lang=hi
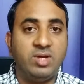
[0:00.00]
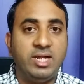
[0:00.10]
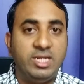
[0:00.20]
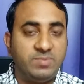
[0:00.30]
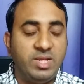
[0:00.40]

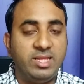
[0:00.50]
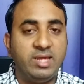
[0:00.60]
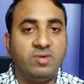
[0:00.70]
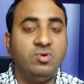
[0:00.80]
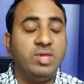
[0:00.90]
अगर डिस्प्ले
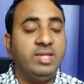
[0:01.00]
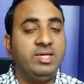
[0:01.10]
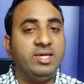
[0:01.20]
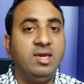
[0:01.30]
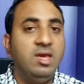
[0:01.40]
देखूँ
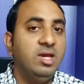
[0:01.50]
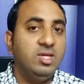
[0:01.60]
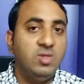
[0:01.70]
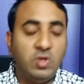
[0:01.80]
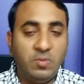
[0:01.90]
यानी कि
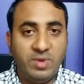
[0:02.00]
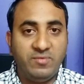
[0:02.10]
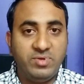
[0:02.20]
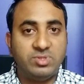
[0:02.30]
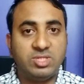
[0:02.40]
यूट्यूब पर
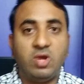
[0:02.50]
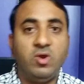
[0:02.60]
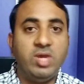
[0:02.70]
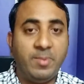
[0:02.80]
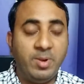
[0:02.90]
वीडियोज़
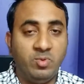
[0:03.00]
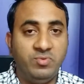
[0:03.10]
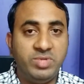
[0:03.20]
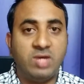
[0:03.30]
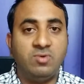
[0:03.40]
देखूँ या फिर
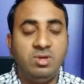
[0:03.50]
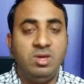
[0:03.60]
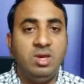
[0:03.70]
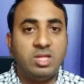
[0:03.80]
मूवी मूवी देखूँ